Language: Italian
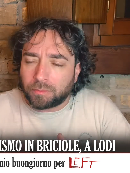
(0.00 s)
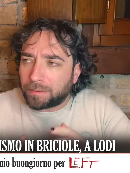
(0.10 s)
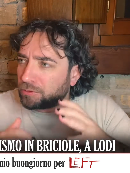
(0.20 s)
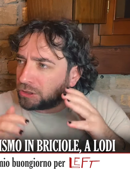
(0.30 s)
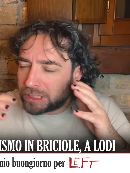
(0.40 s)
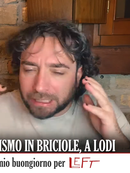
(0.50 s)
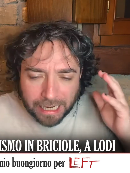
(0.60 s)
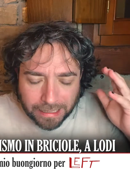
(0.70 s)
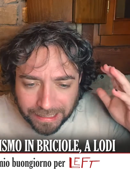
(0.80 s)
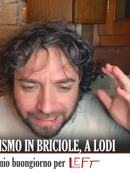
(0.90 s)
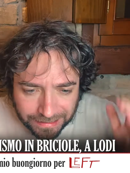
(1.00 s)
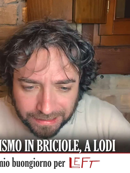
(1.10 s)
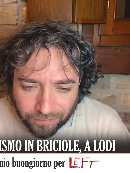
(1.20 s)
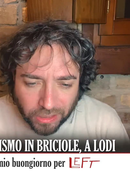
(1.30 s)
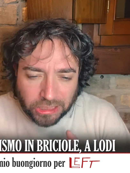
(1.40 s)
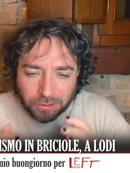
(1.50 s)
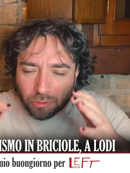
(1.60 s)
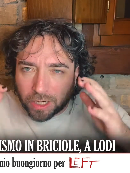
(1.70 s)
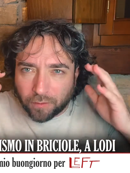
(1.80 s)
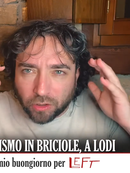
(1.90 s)
ma più in generale il
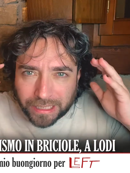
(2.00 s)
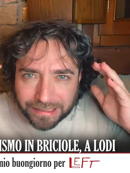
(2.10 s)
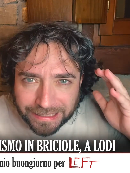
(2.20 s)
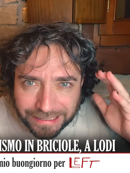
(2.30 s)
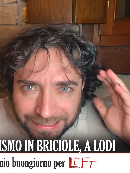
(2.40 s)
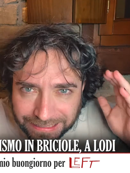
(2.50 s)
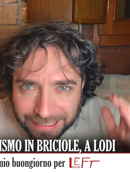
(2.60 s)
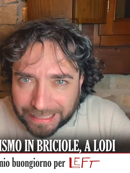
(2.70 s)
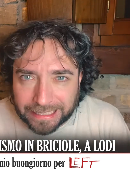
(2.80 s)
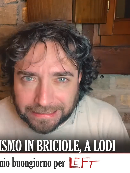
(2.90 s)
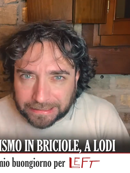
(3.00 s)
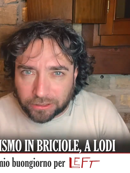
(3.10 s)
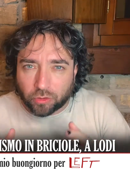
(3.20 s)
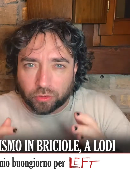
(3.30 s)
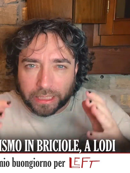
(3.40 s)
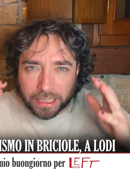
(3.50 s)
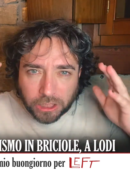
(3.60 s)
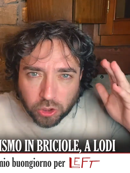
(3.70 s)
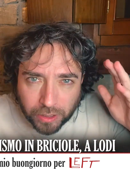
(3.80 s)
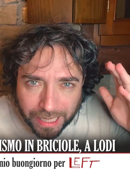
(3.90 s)
cattivismo, la voglia di disgregazione,
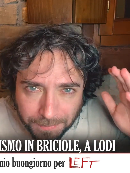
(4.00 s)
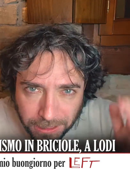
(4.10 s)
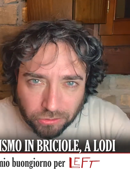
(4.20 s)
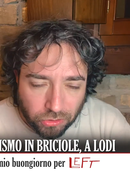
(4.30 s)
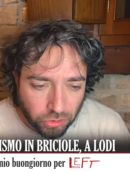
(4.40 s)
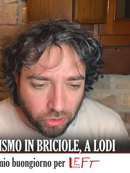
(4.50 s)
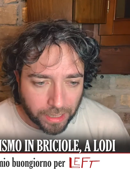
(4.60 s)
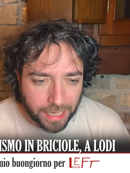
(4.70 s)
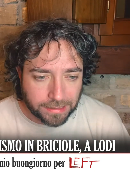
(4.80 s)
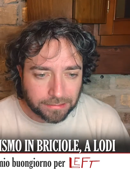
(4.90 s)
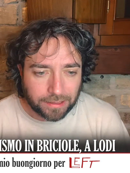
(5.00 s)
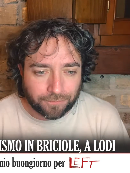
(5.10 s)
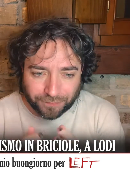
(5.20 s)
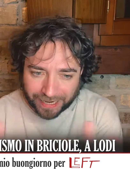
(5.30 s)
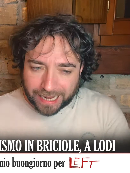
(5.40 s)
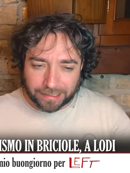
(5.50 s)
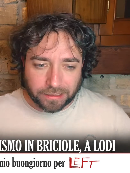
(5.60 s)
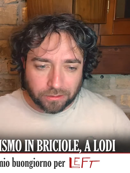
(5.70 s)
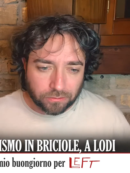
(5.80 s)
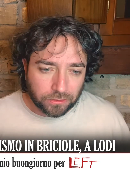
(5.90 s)
l'arroccamento ignorante
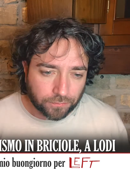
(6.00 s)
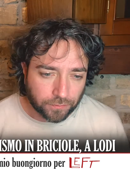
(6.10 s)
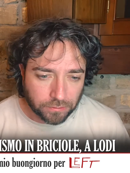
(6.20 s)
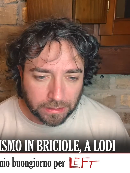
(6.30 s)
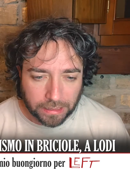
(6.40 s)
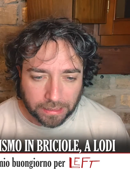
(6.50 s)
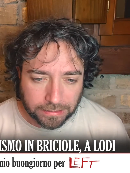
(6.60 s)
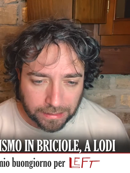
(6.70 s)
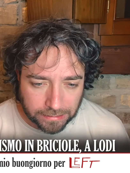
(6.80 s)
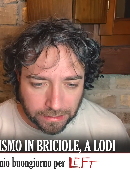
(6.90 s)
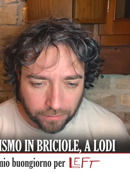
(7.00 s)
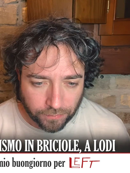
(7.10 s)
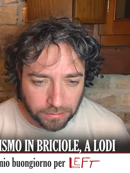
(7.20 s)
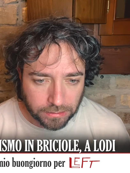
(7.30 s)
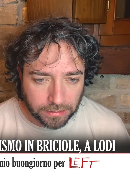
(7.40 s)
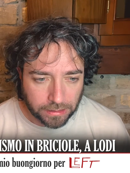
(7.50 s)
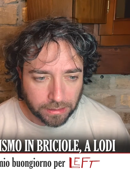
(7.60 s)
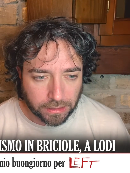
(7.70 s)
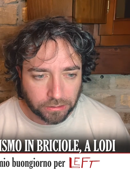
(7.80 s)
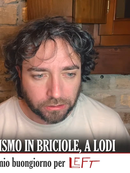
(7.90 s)
franino di fronte alla realtà degli eventi e delle
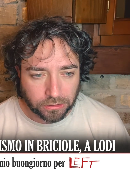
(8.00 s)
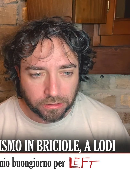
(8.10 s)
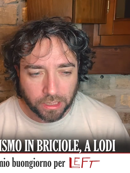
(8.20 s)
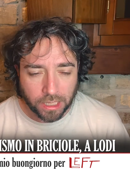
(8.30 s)
leggi.